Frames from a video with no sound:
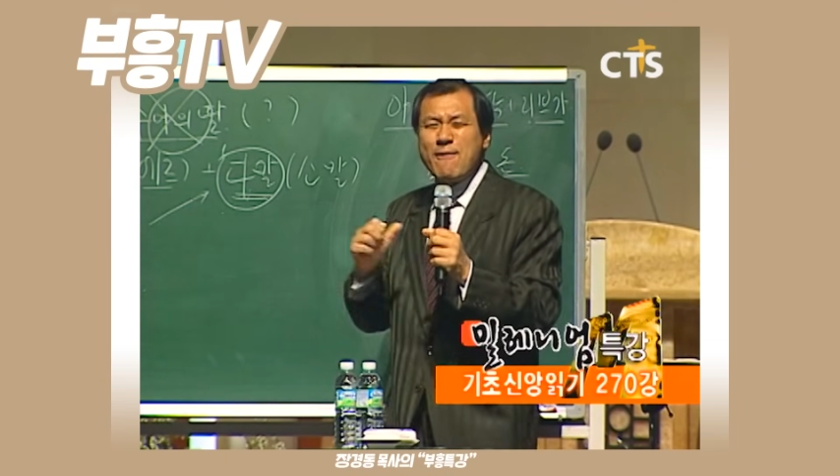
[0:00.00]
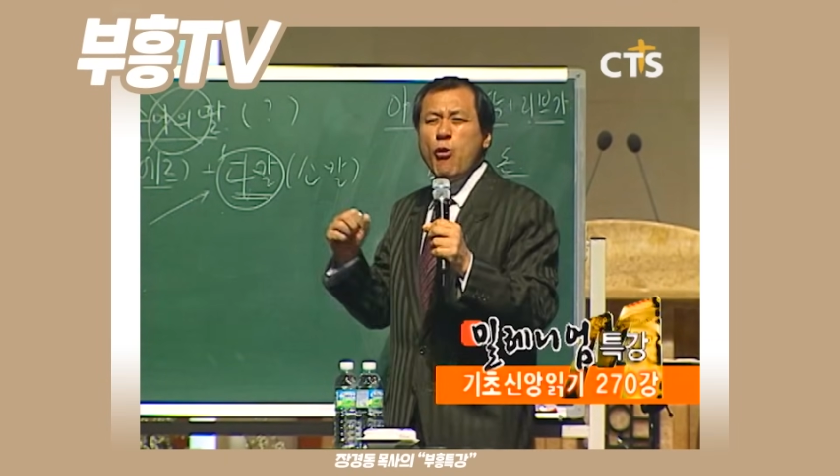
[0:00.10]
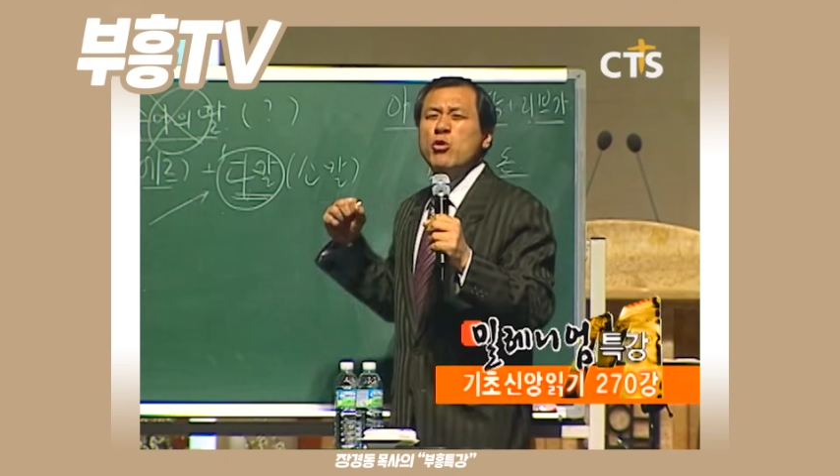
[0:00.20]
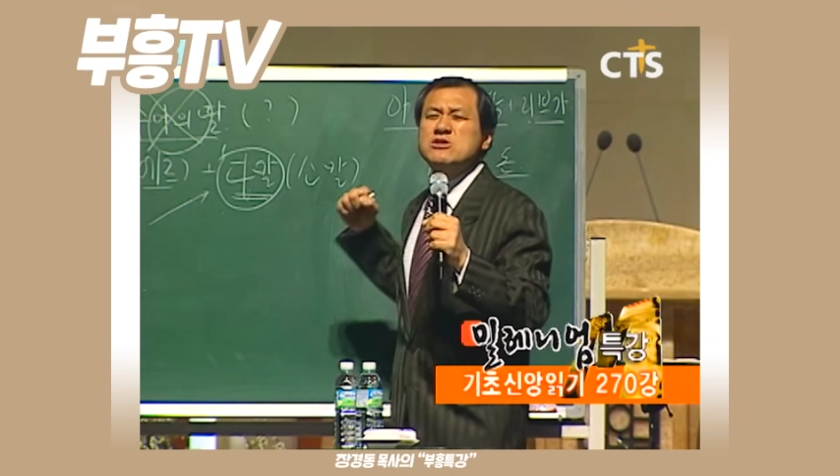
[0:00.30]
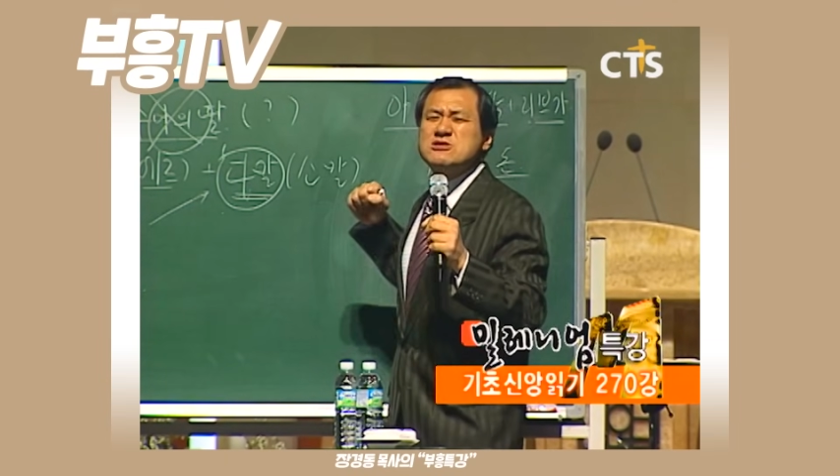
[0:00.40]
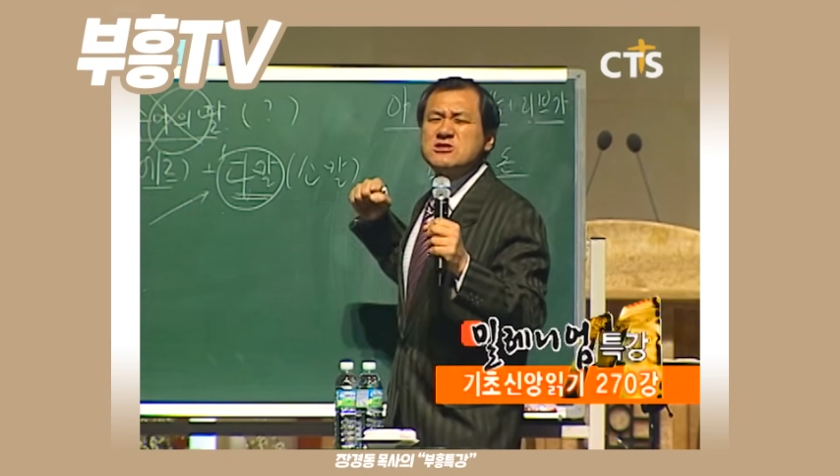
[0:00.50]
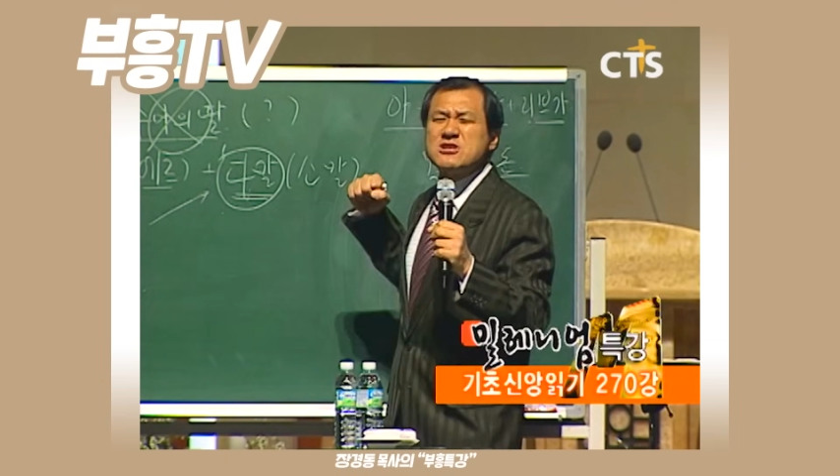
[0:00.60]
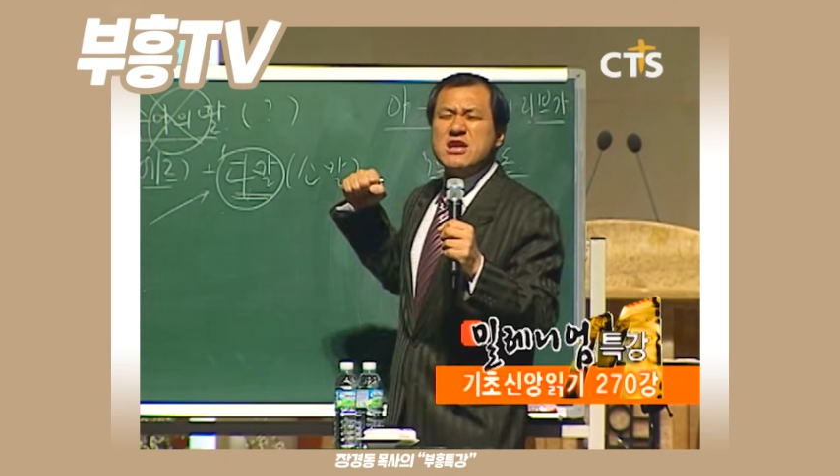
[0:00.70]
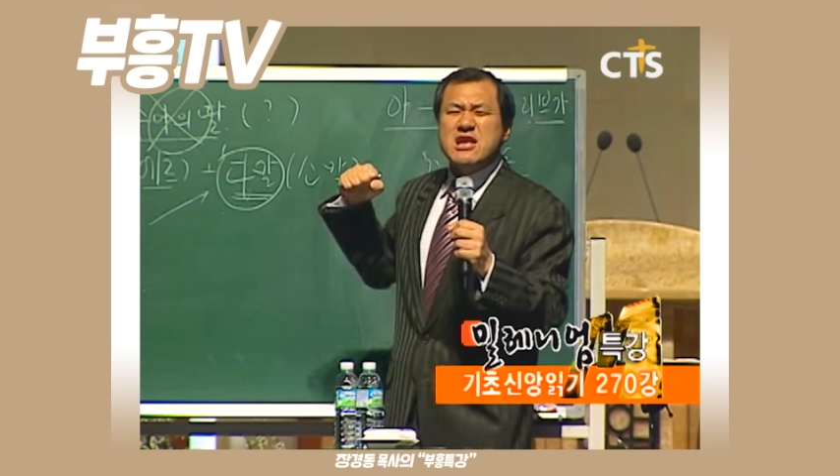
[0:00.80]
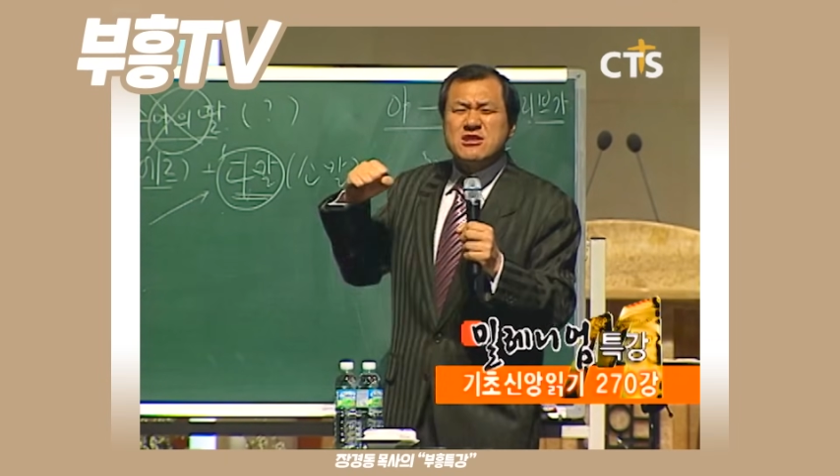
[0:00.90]
오는
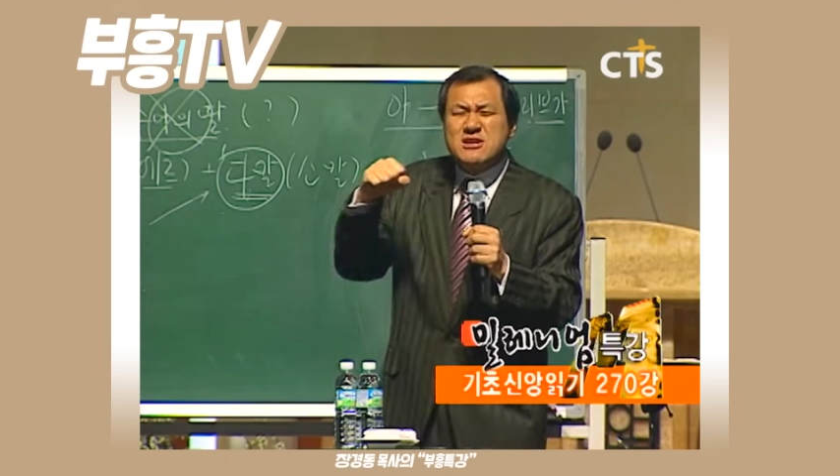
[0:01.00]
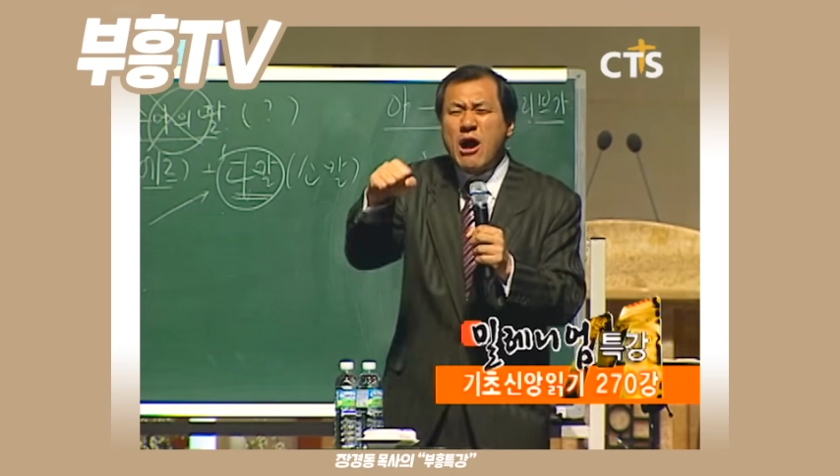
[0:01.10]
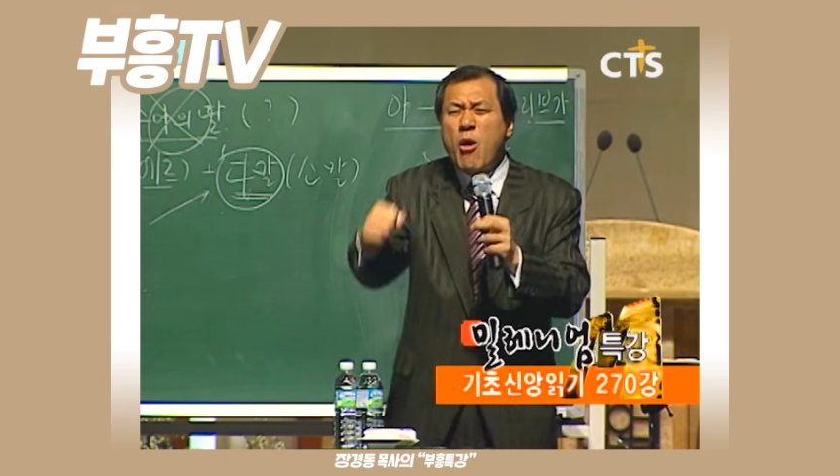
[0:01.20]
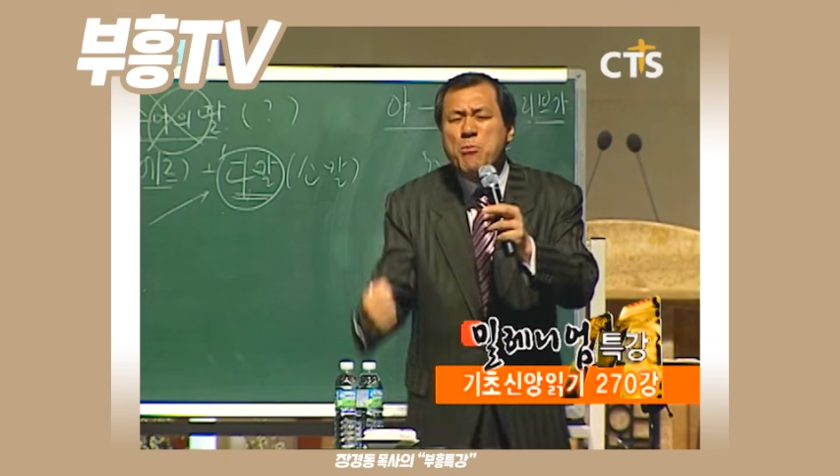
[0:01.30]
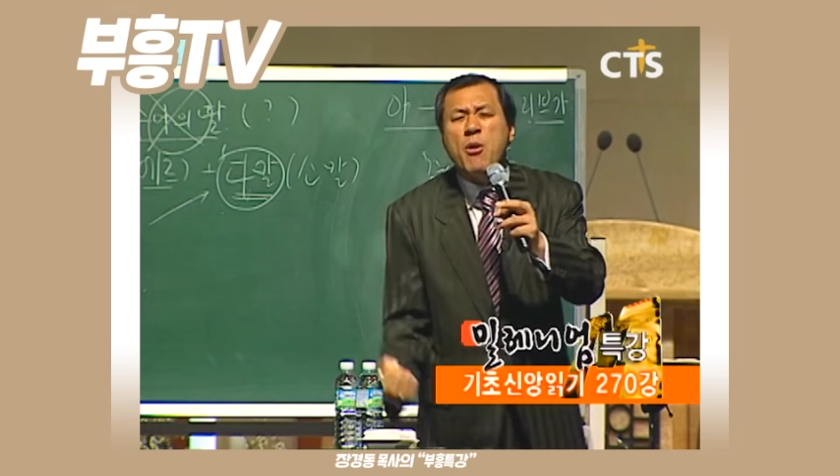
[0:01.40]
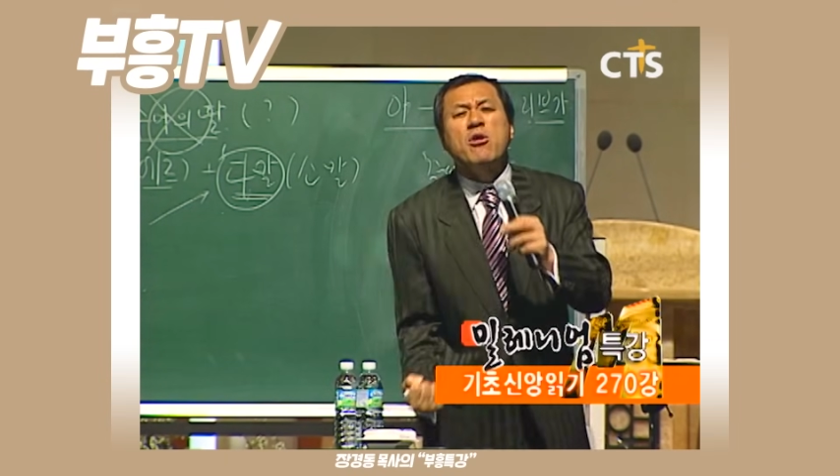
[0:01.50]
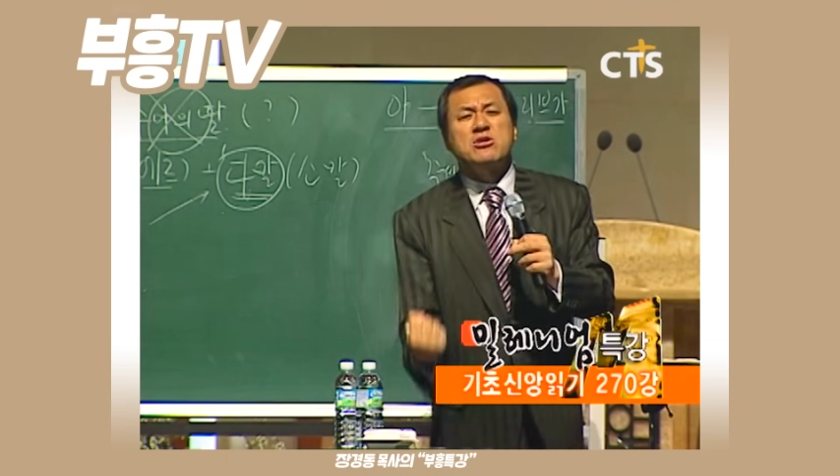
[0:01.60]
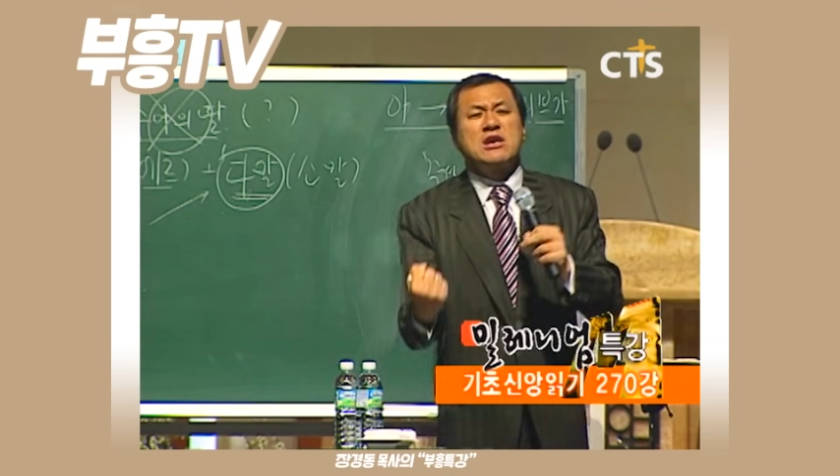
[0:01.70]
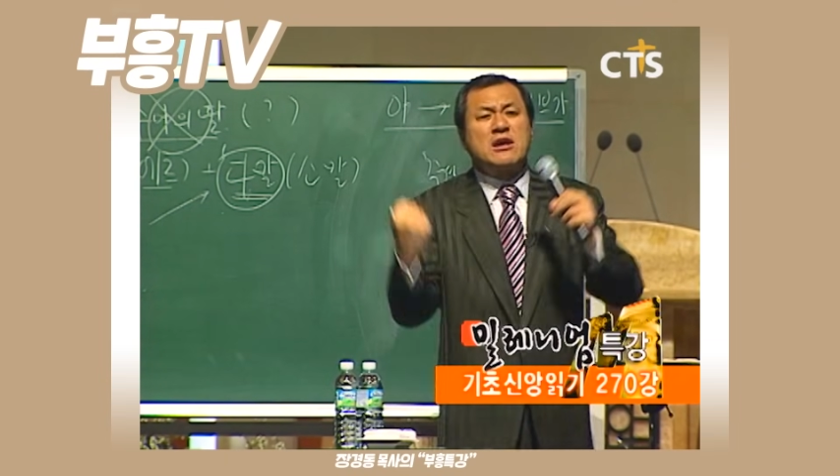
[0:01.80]
스트레이트나 어퍼컷에